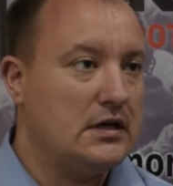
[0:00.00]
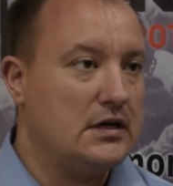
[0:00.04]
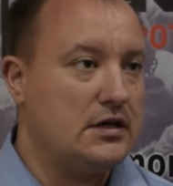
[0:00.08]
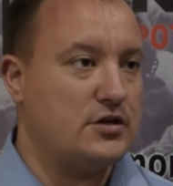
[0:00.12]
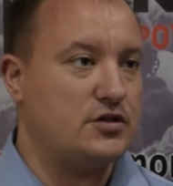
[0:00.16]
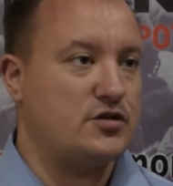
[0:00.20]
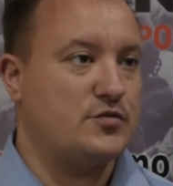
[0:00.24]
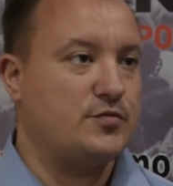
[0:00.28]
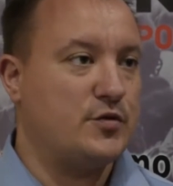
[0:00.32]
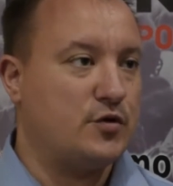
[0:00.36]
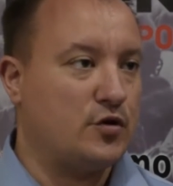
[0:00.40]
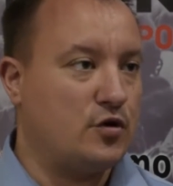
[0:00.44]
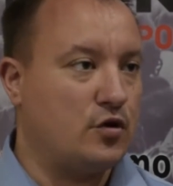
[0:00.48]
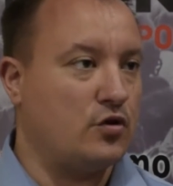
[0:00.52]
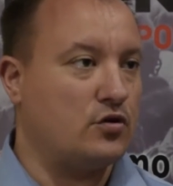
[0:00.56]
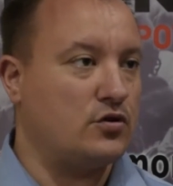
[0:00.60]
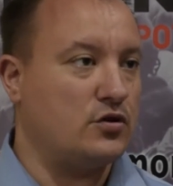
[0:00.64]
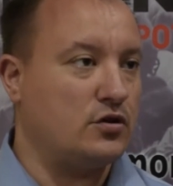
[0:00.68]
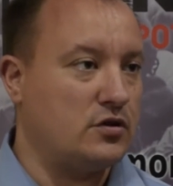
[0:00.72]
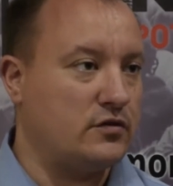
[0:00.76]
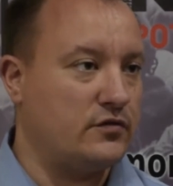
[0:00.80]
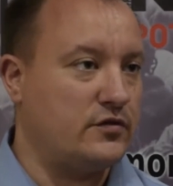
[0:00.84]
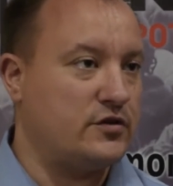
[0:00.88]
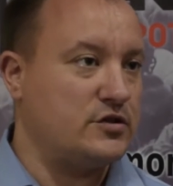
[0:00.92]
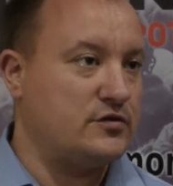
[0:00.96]
żeby
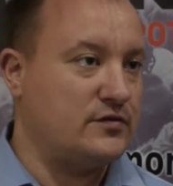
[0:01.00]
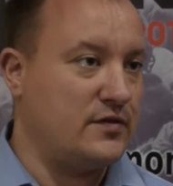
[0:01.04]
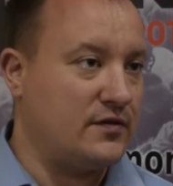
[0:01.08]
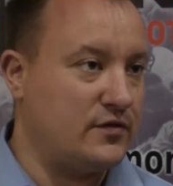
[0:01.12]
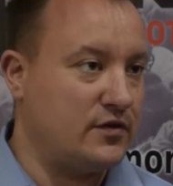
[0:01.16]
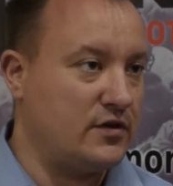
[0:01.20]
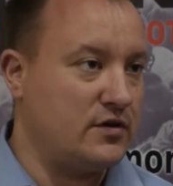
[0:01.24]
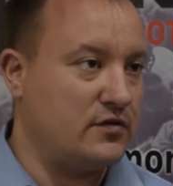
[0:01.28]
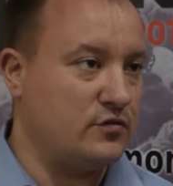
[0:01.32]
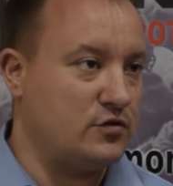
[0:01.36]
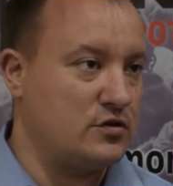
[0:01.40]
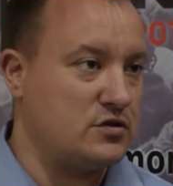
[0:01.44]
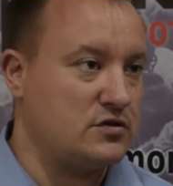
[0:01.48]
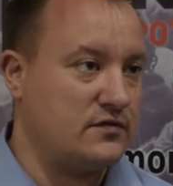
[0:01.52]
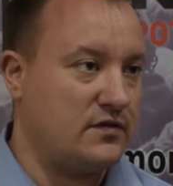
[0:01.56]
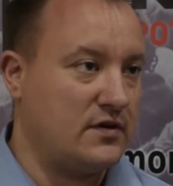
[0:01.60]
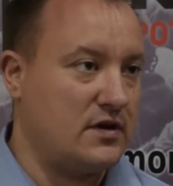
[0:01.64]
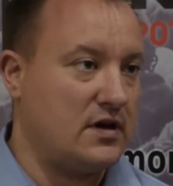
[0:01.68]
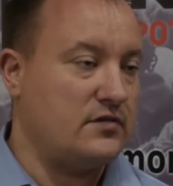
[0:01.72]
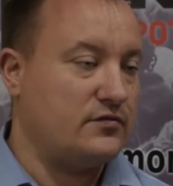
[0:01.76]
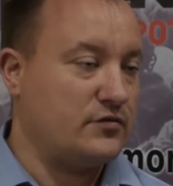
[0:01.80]
koordynować dwa województwa.